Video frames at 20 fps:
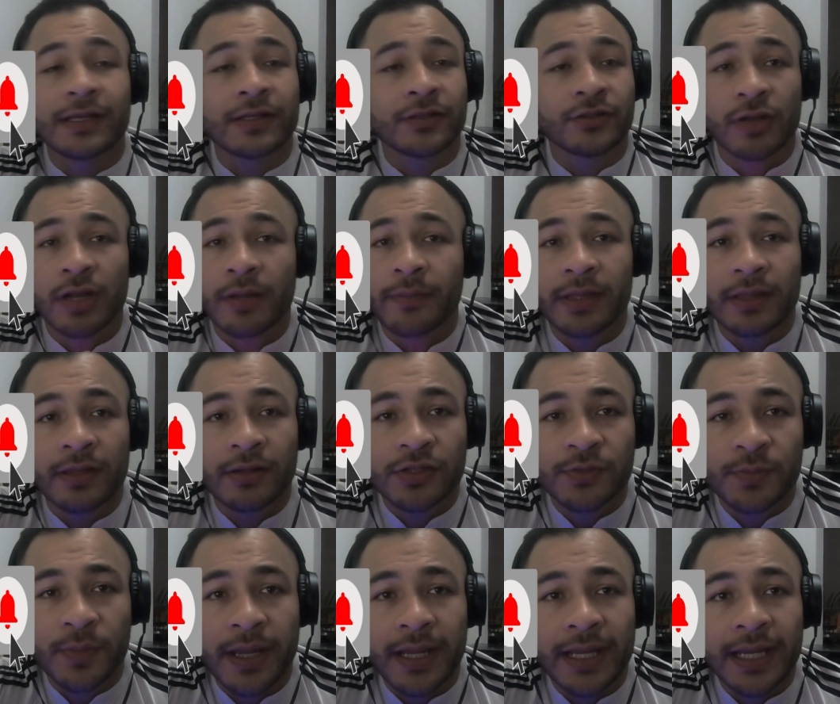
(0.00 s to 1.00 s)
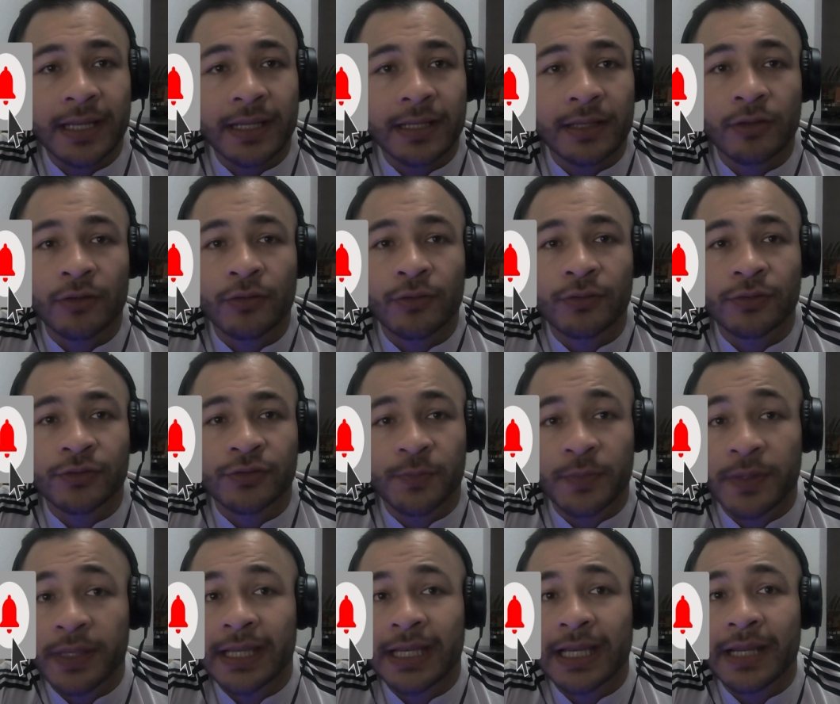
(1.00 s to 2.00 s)
solamente nos piden, nos
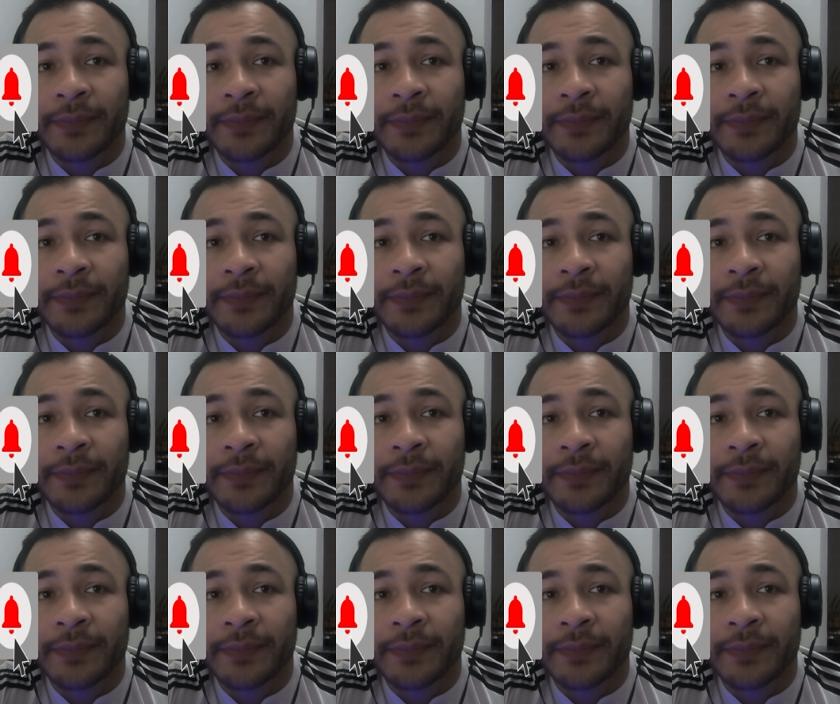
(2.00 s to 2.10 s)
piden la